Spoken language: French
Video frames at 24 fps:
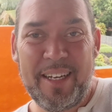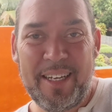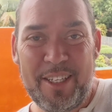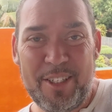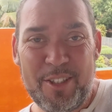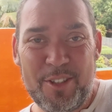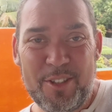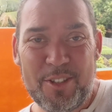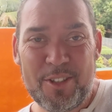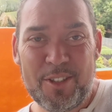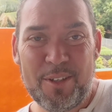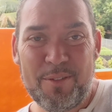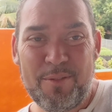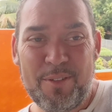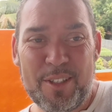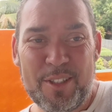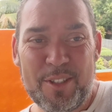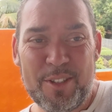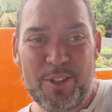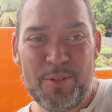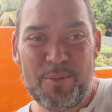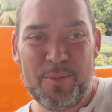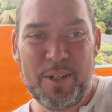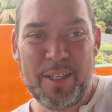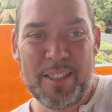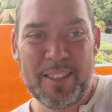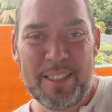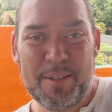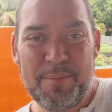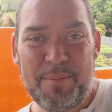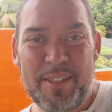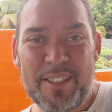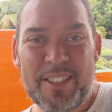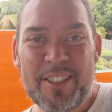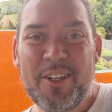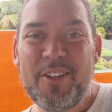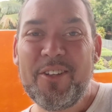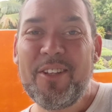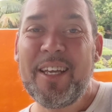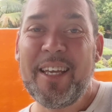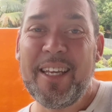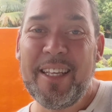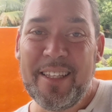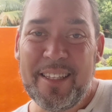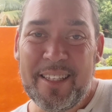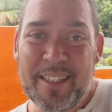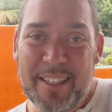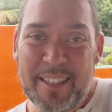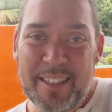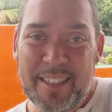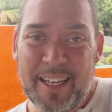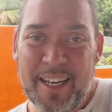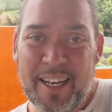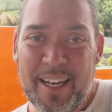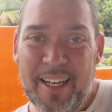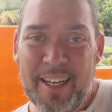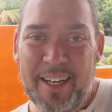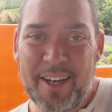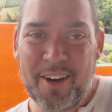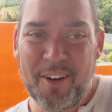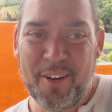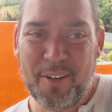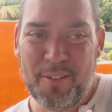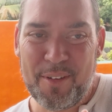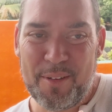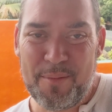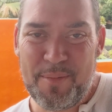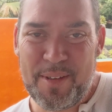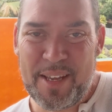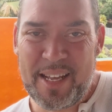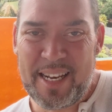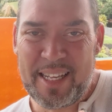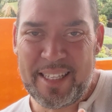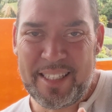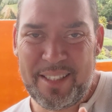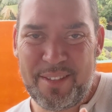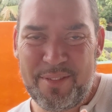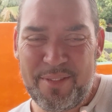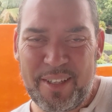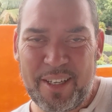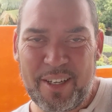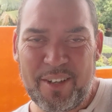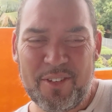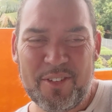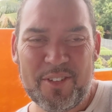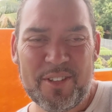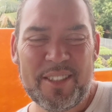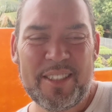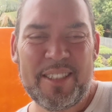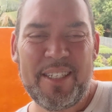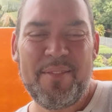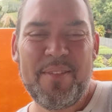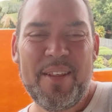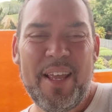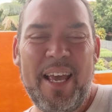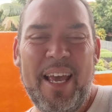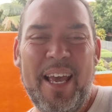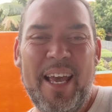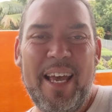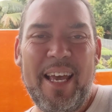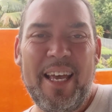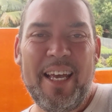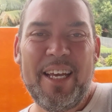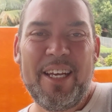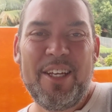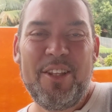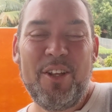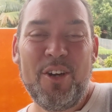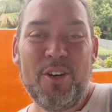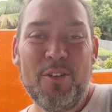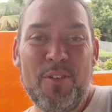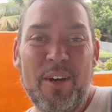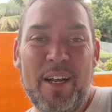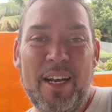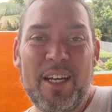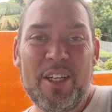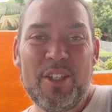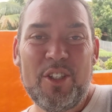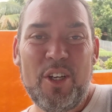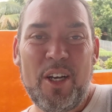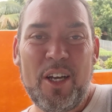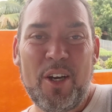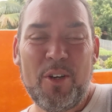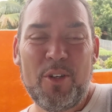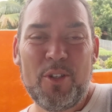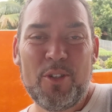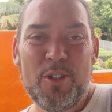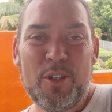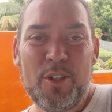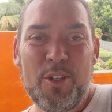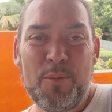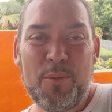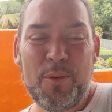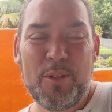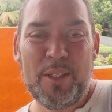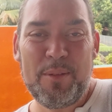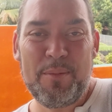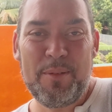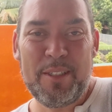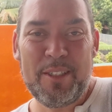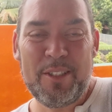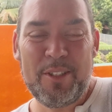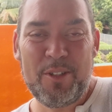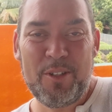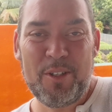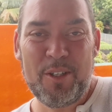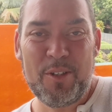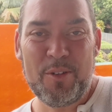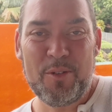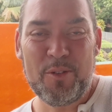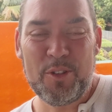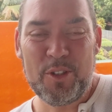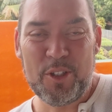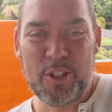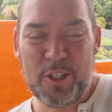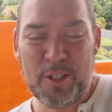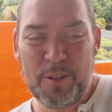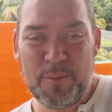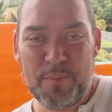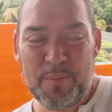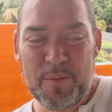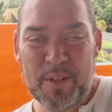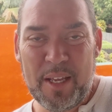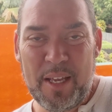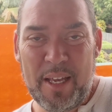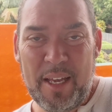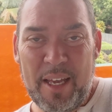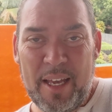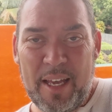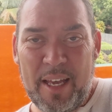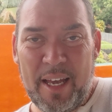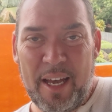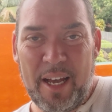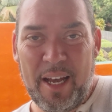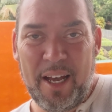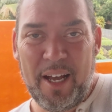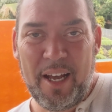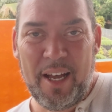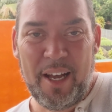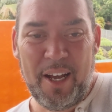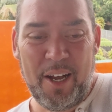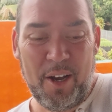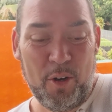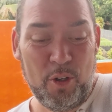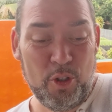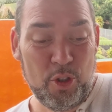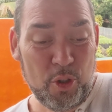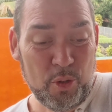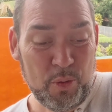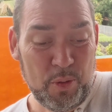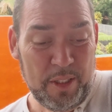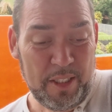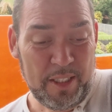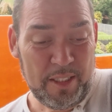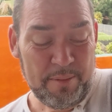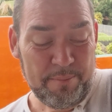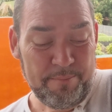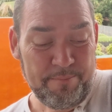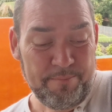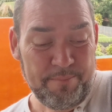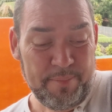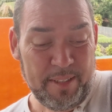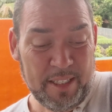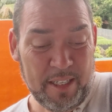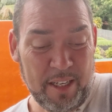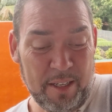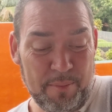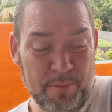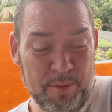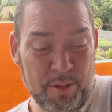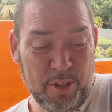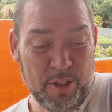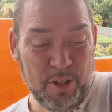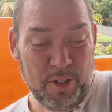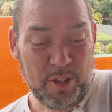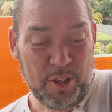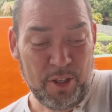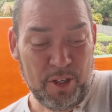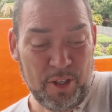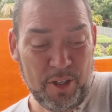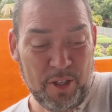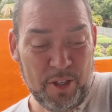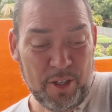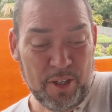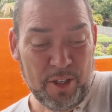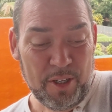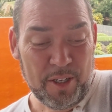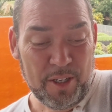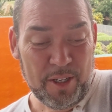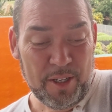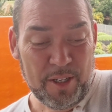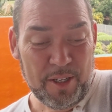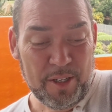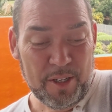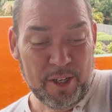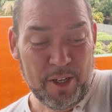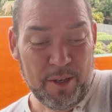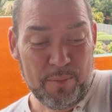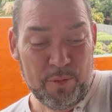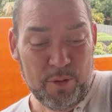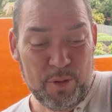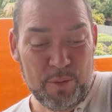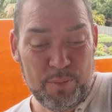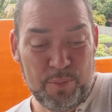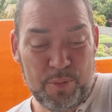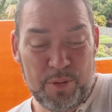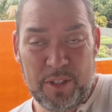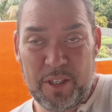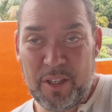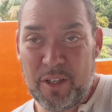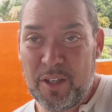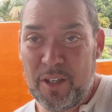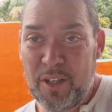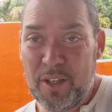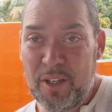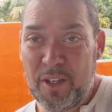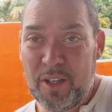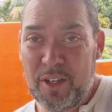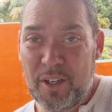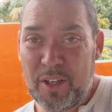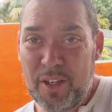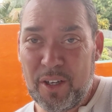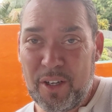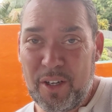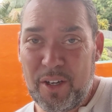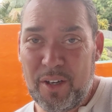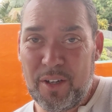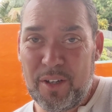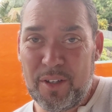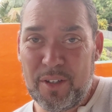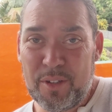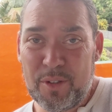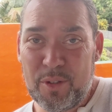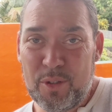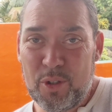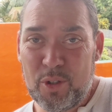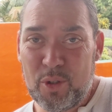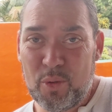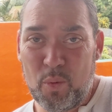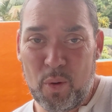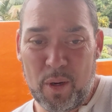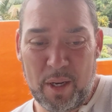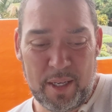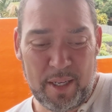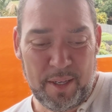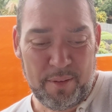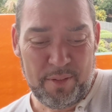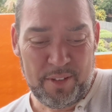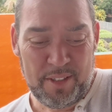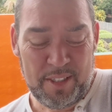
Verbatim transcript: Elle est juste en face de moi, elle s'appelle Sandrine. Hein, on fait bien la différence. Donc voilà, je la reçois dans mon émission à 11h. Euh, aujourd'hui, ben, comme, euh, comme depuis 2-3 euh,